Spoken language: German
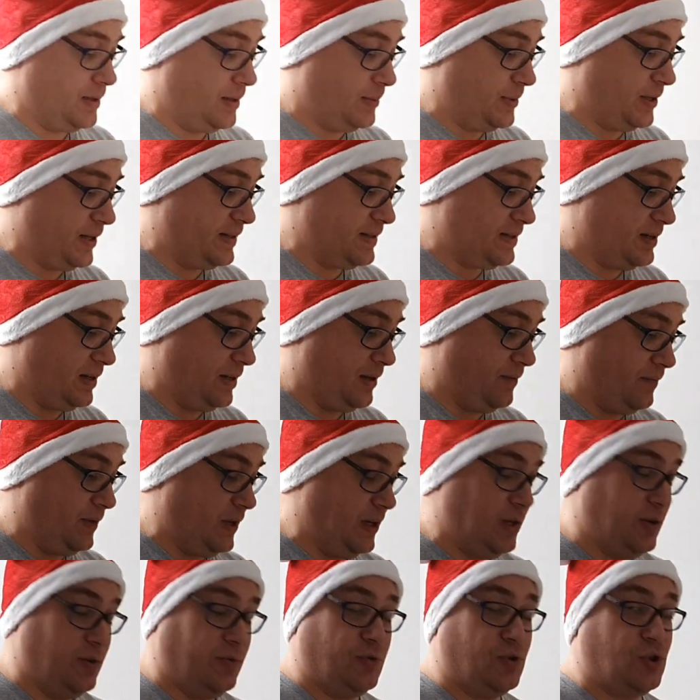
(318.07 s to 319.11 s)
im restlichen
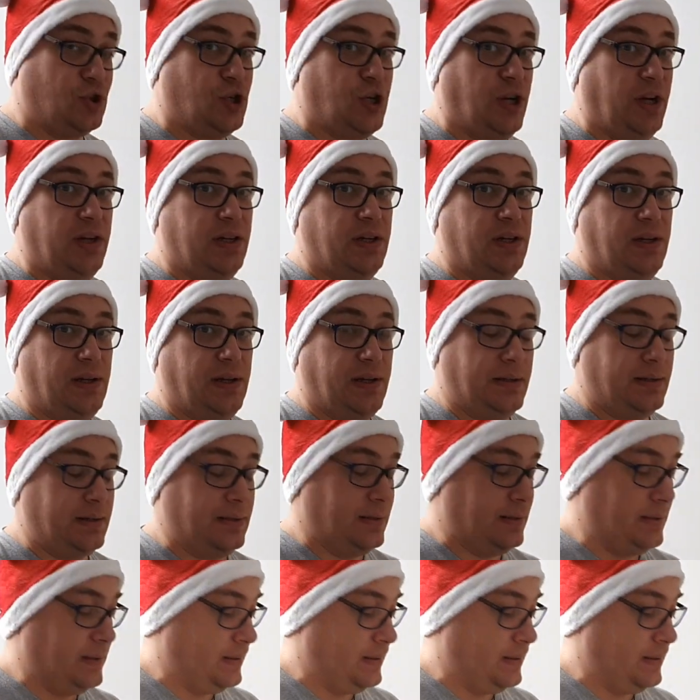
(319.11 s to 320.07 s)
Video verstanden hat.